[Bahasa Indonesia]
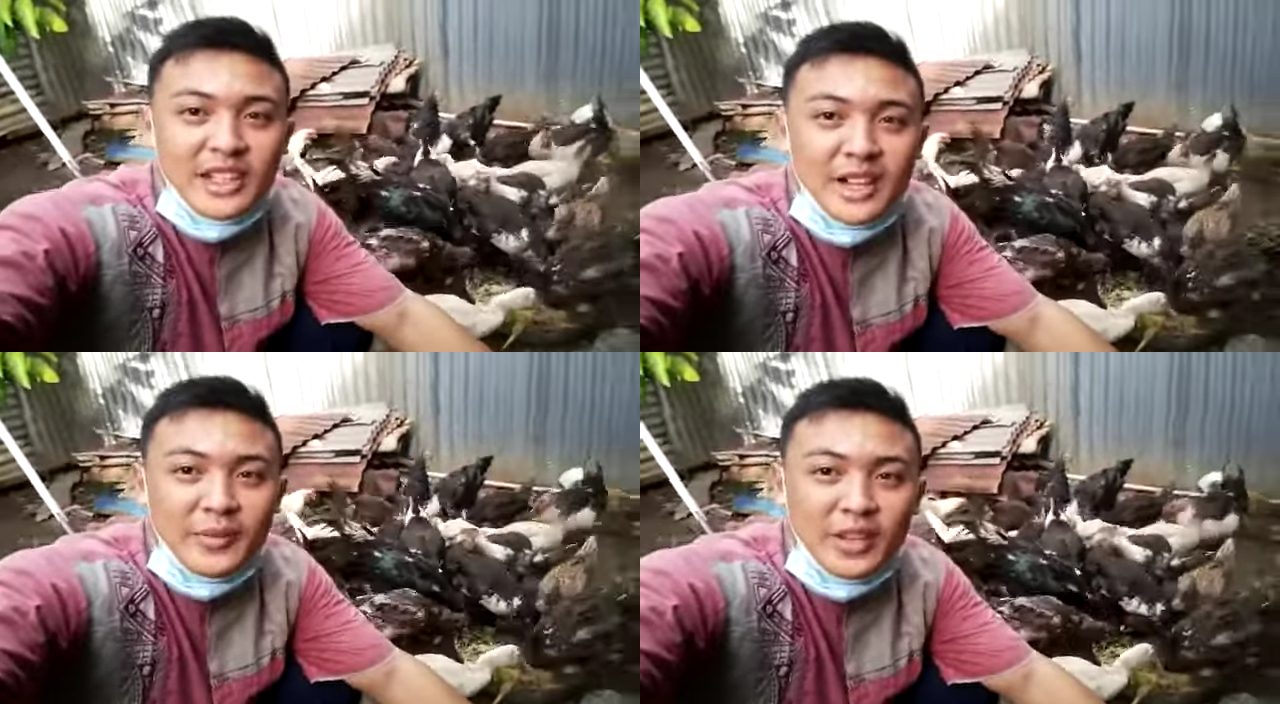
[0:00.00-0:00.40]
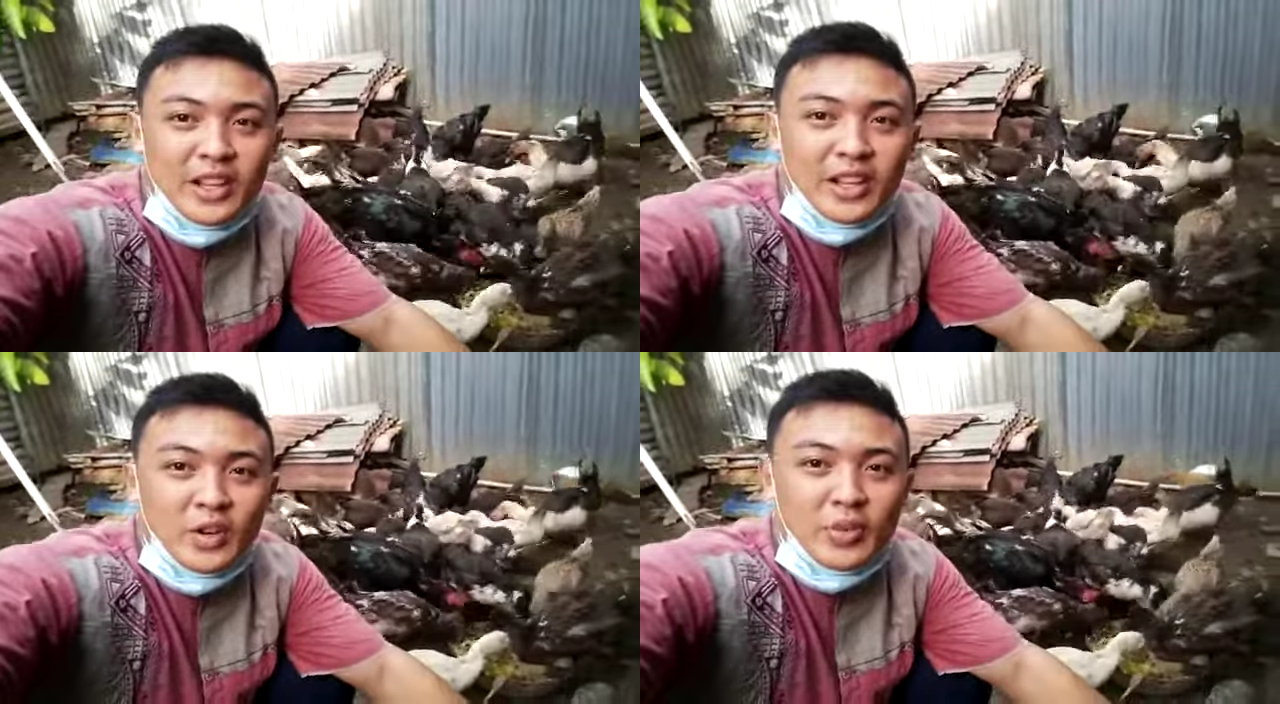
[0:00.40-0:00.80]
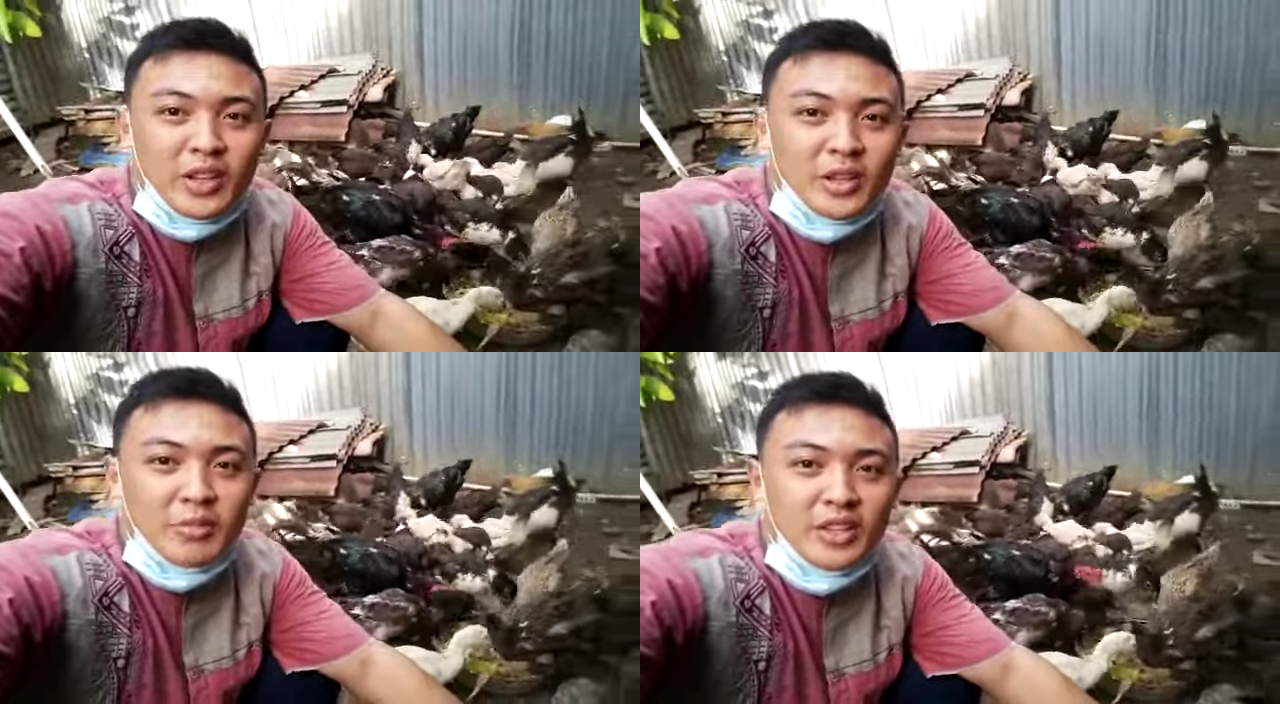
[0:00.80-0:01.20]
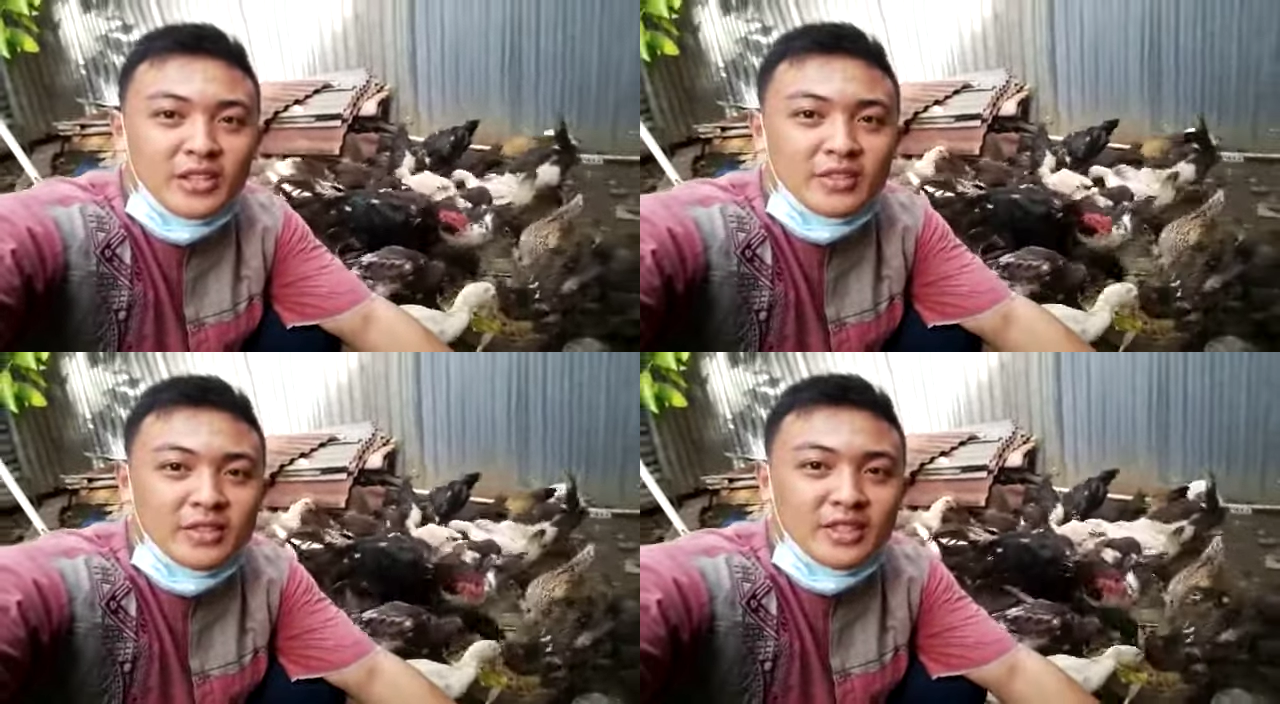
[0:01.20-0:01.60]
alhamdulillah ya alamin
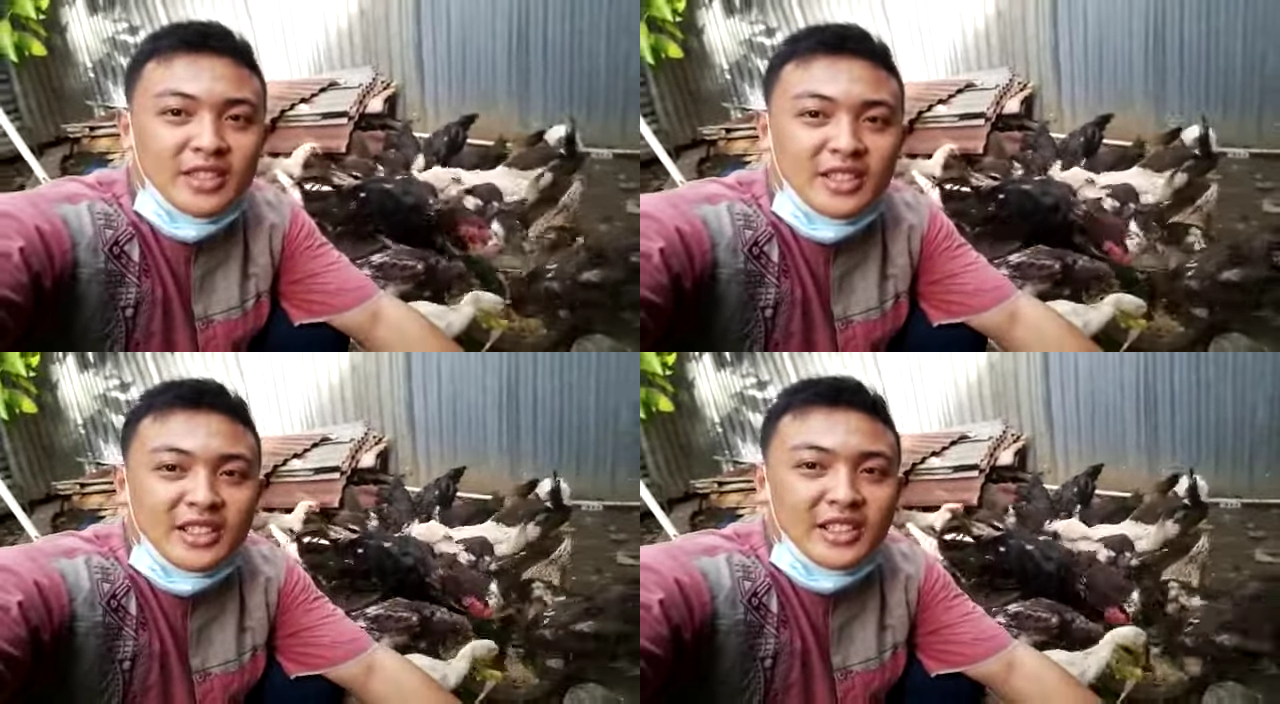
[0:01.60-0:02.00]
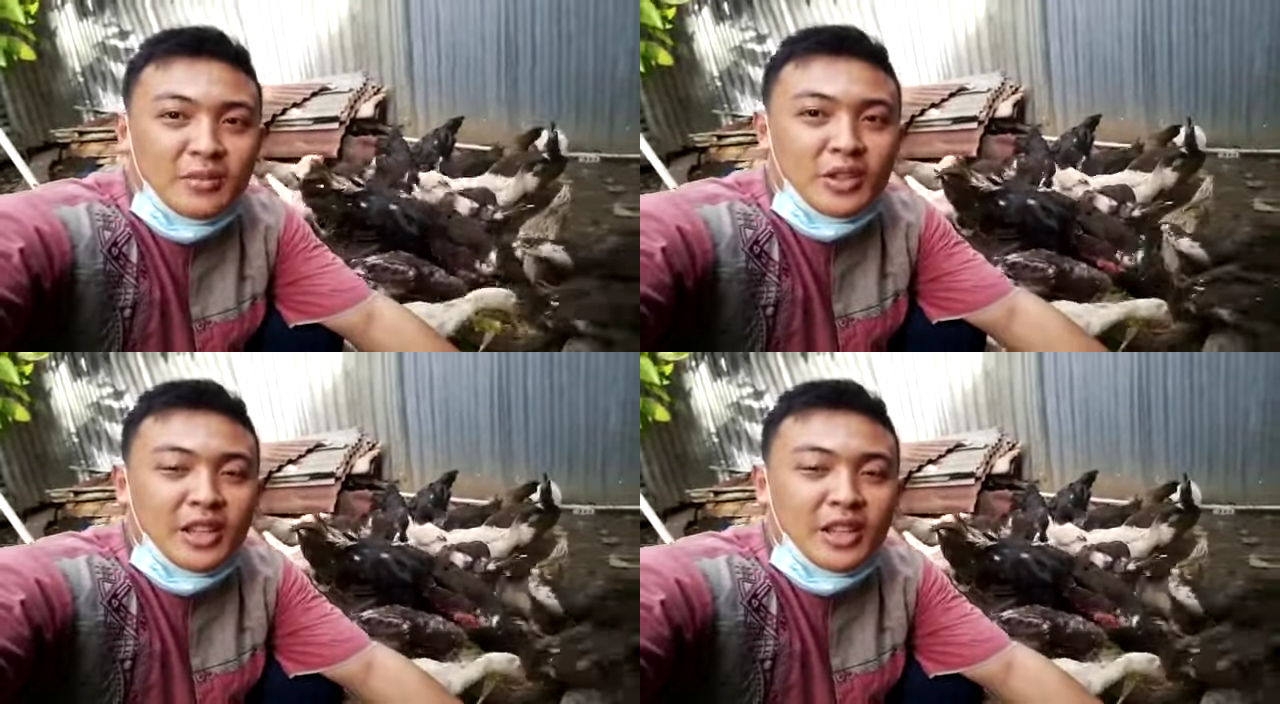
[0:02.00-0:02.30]
ketemu